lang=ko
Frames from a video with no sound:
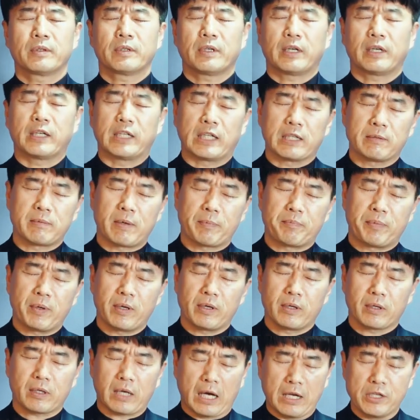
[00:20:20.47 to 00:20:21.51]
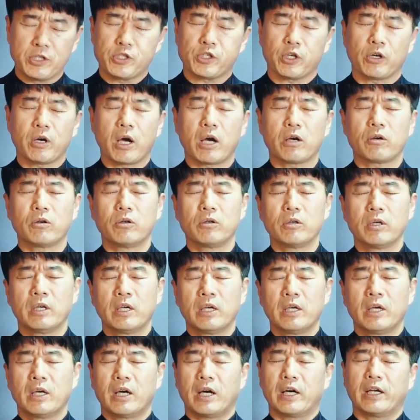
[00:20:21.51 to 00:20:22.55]
하나님 앞에 간청하고
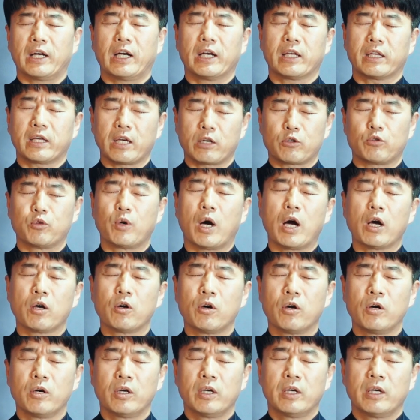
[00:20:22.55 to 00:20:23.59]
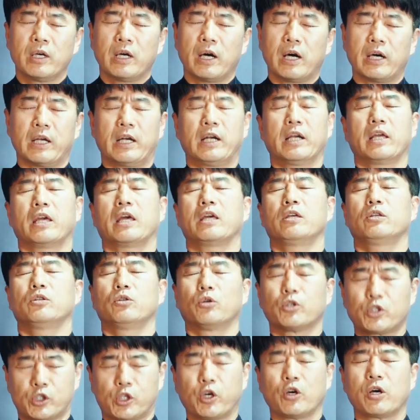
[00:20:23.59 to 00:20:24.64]
하나님께 구하고 하나님께
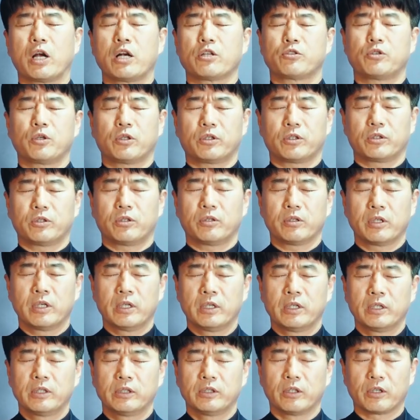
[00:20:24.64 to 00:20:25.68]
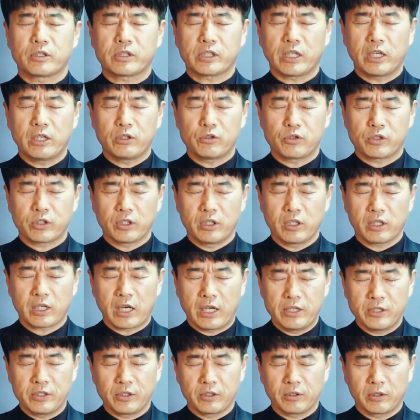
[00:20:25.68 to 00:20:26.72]
요청할 수 있도록 역사해 주시기를
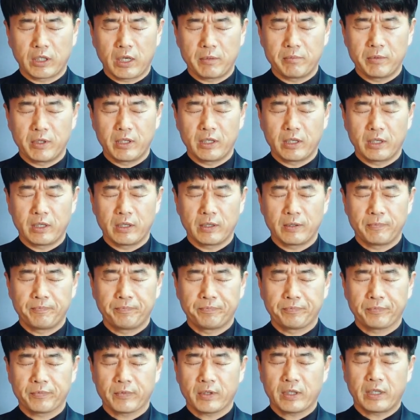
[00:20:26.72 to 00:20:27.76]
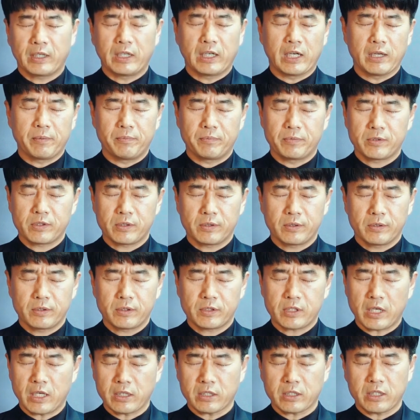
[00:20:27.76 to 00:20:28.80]
간절히 원합니다. 하나님
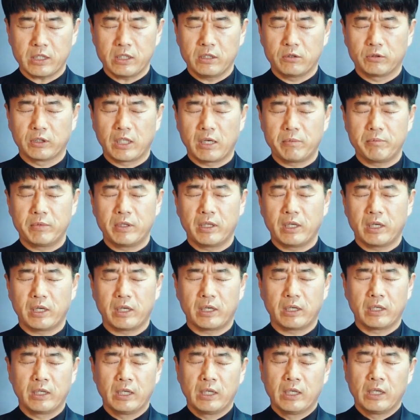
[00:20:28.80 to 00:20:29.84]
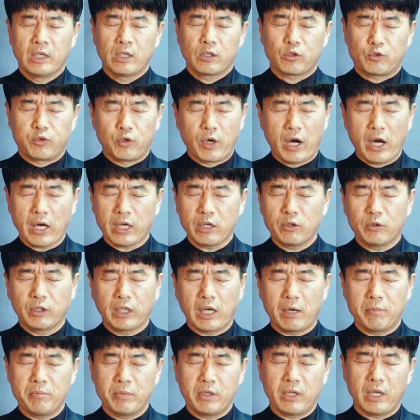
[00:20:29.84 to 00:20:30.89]
찾기를 원합니다. 구하기
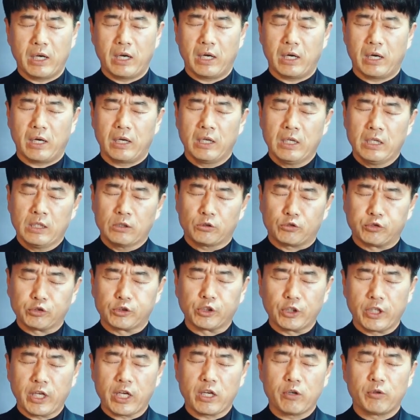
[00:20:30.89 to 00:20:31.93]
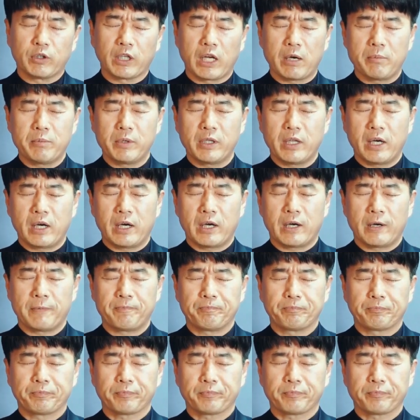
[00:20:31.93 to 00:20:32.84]
원합니다. 두드리기 원합니다.